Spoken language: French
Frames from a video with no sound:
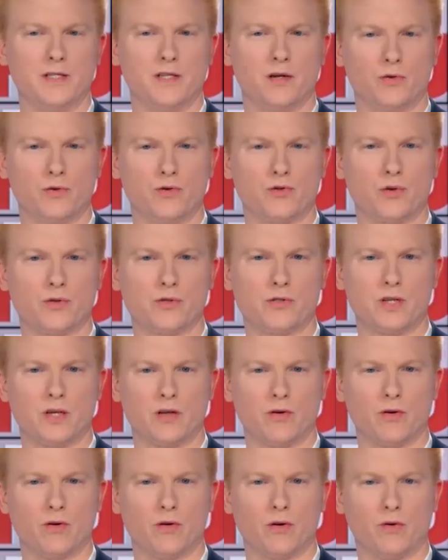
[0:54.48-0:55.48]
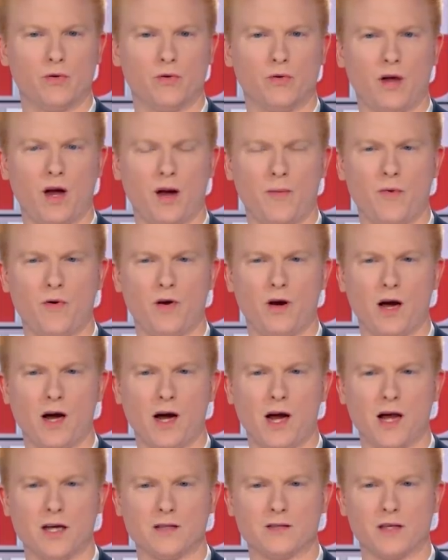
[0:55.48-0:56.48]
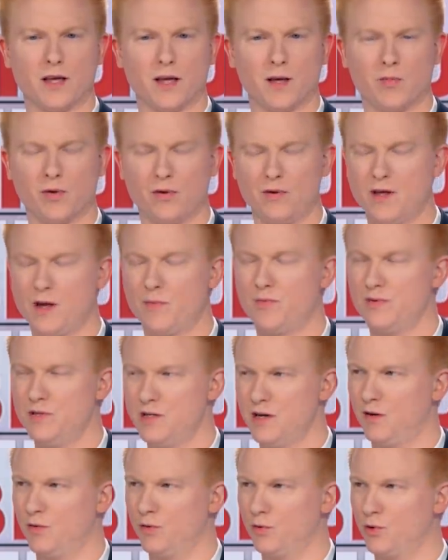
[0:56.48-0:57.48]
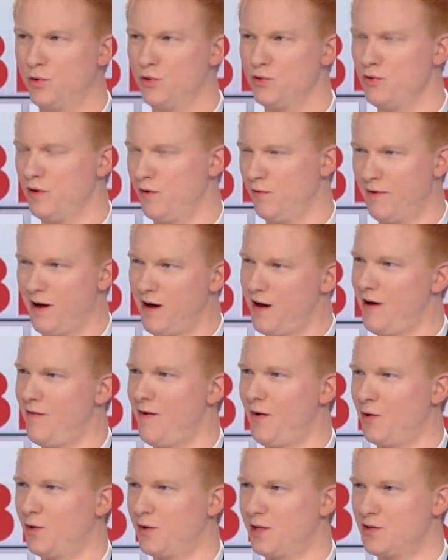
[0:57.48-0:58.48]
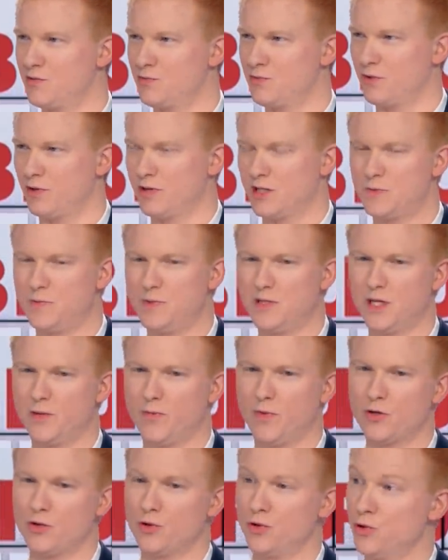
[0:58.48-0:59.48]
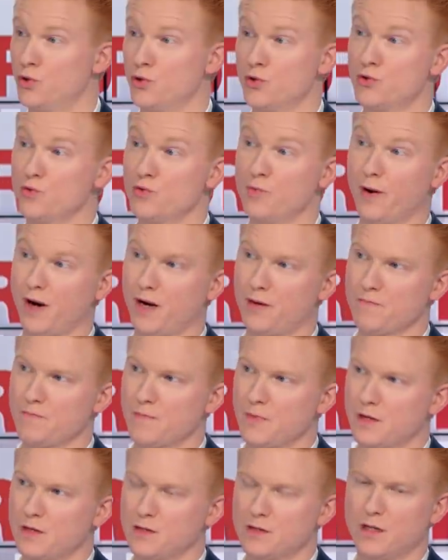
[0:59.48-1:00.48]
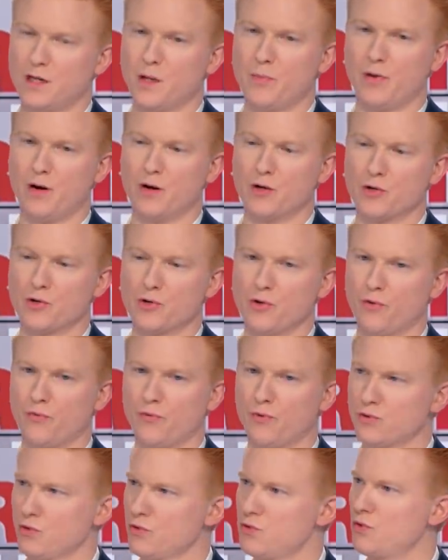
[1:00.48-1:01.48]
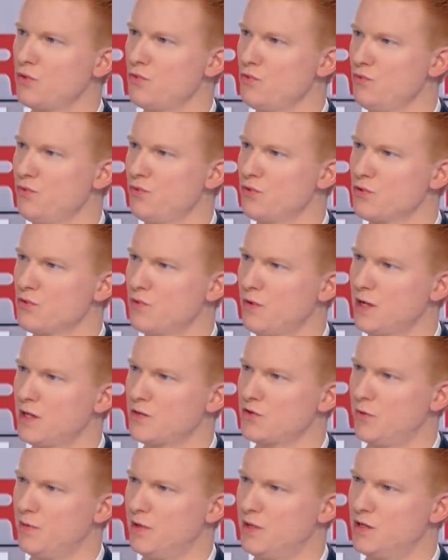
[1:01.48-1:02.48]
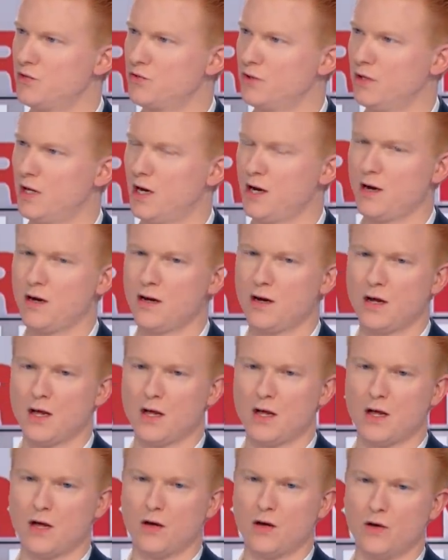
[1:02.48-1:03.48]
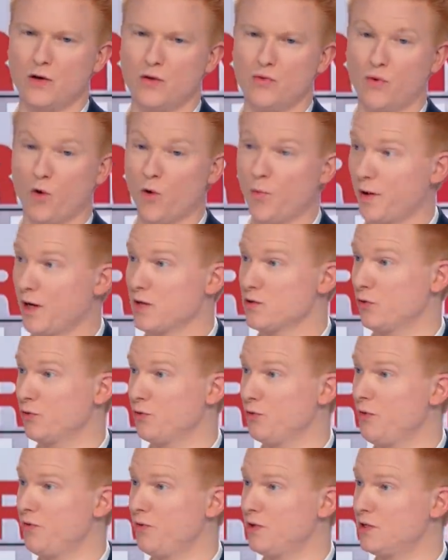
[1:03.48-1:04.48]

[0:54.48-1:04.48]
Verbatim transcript: et dire une chose, c'est que contrairement à, à ce qu'Éric Brunet a pu dire l'autre jour, on va mm. avoir l'occasion de s'en expliquer, moi je, ne joue pas. On mm. n'est pas un jeu. En faisant ce que nous faisons à l'Assemblée nationale, euh, nous représentons